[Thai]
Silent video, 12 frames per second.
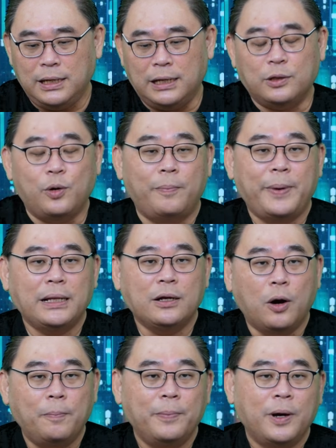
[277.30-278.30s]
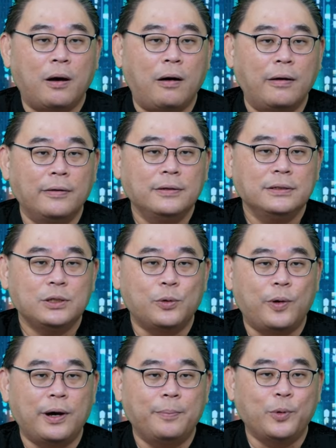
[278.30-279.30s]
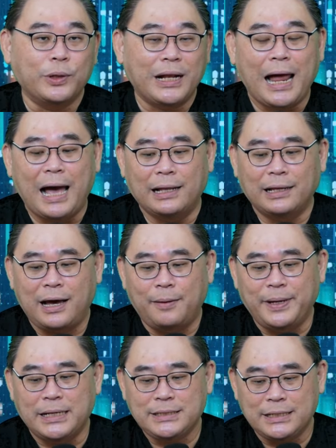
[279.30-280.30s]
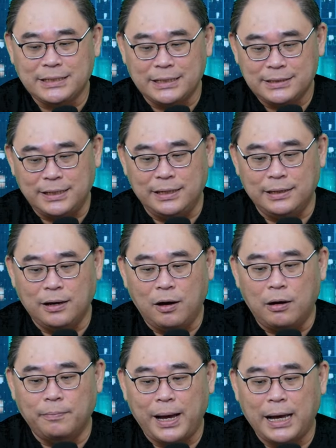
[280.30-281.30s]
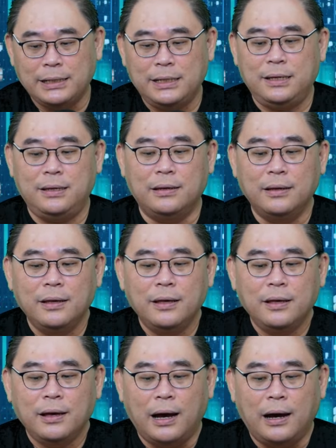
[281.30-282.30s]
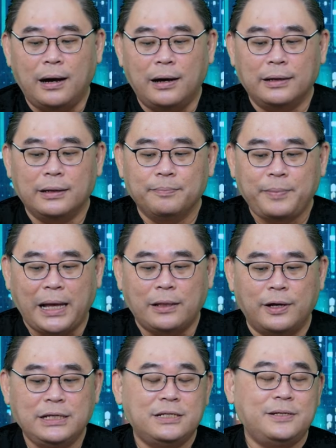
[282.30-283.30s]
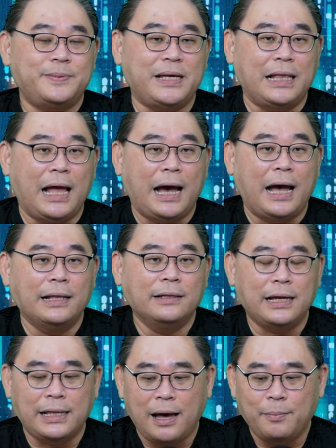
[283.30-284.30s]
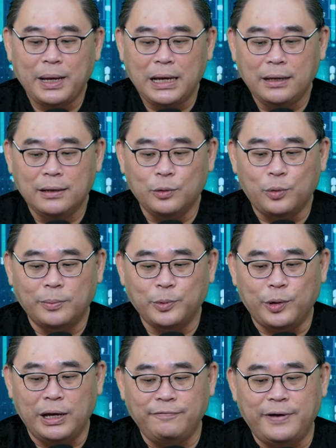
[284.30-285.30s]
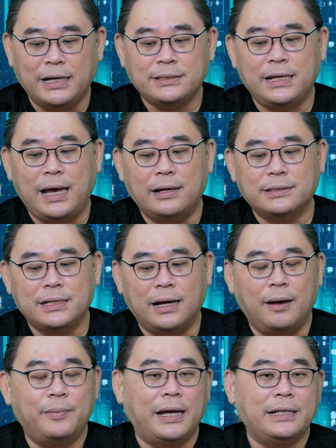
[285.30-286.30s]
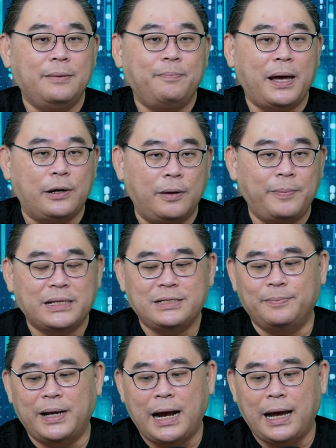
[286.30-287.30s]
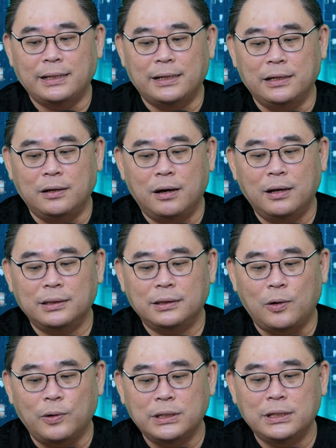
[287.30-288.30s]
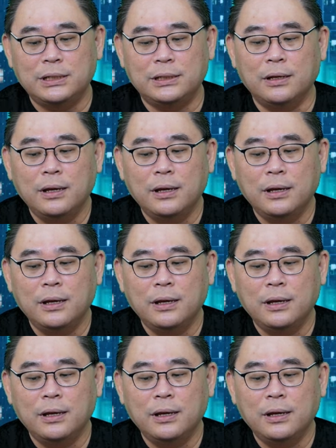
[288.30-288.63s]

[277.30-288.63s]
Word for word: อีกตัวเป็นงบของตัวปูนกลางนะครับ SCCC ออกมาที่ 827 ล้าน แต่ถ้าไม่รวมตัว FX เนี่ยจะกำไรที่ 880 ล้าน อันนี้ก็โตขึ้น